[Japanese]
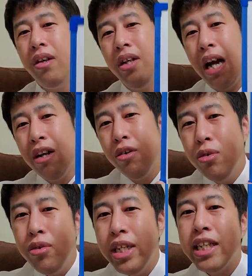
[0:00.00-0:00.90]
いや、
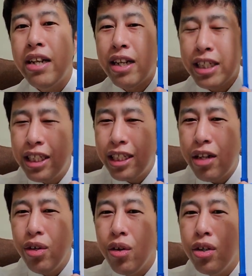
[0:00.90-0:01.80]
雰囲気なんだ。知って
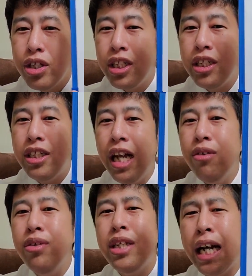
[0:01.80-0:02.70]
るよ。知って
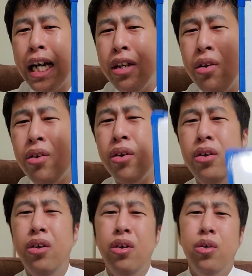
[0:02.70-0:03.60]
るんだけど、
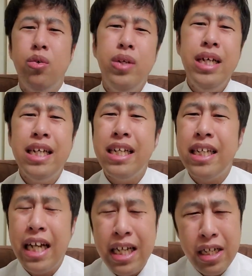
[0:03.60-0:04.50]
雰囲気っ
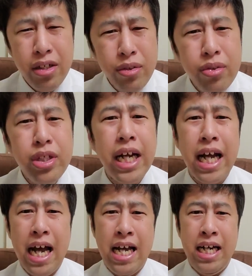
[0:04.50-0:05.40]
て言うじゃ
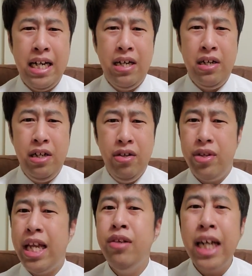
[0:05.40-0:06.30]
ない。言っ
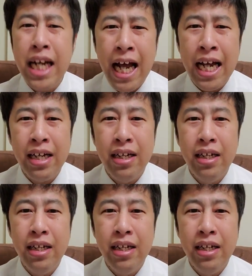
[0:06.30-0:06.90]
てるじゃない。